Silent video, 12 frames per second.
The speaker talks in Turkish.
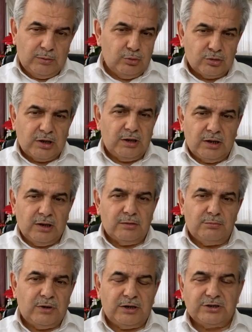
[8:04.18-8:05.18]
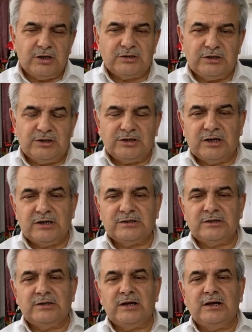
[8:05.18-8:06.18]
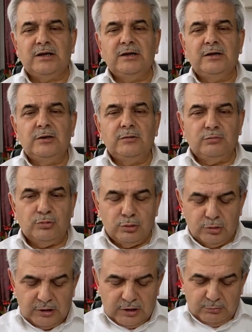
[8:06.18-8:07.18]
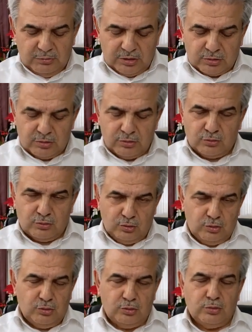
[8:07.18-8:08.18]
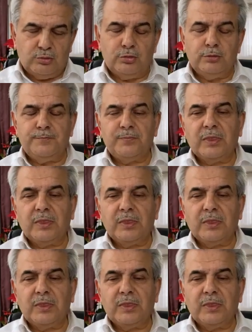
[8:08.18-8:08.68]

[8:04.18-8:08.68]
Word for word: Ebu Talha'nın bahçesi içerisinde bulunan bir kuyuydu o.